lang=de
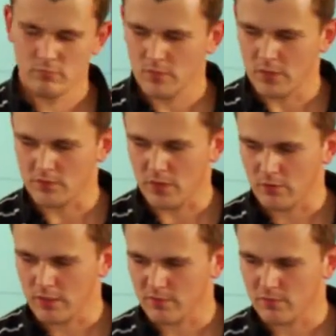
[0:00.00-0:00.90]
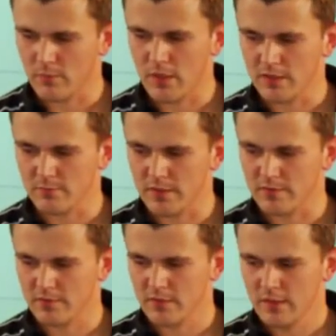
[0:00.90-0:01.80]
Also auch ganz normal, dass man
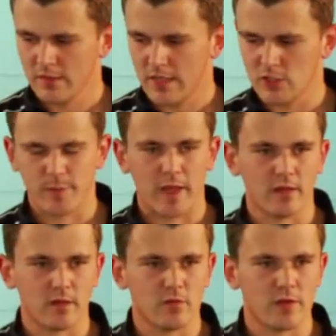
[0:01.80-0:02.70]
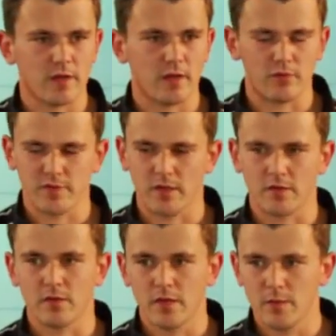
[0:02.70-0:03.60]
das entsprechend redundant
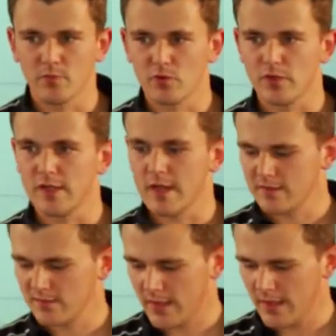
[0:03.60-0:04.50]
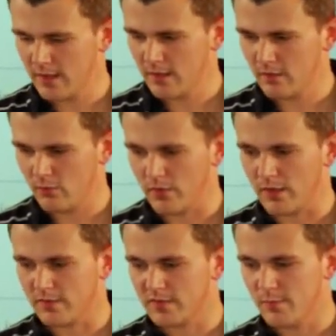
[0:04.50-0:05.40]
auslegt. Ebenso die Netzteile
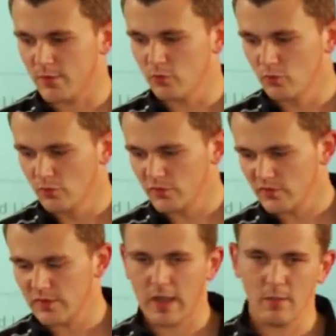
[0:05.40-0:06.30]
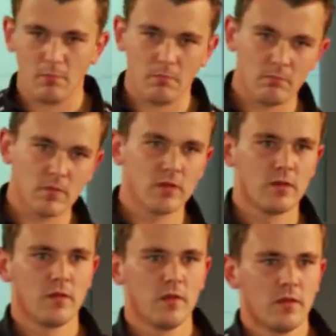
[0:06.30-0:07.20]
oder CPUs, RAM,
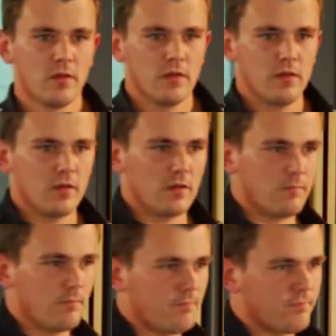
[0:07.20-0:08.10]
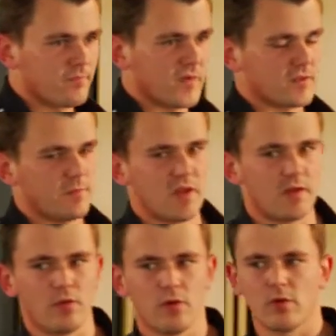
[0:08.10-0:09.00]
ähm, was gibt es denn
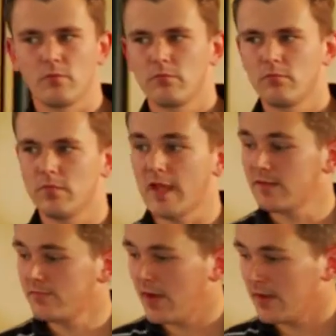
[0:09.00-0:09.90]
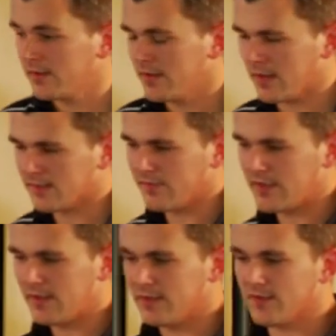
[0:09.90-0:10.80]
da noch? Netzwerk, eine ganz
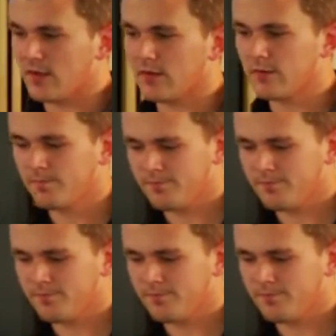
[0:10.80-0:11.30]
wichtige Sache.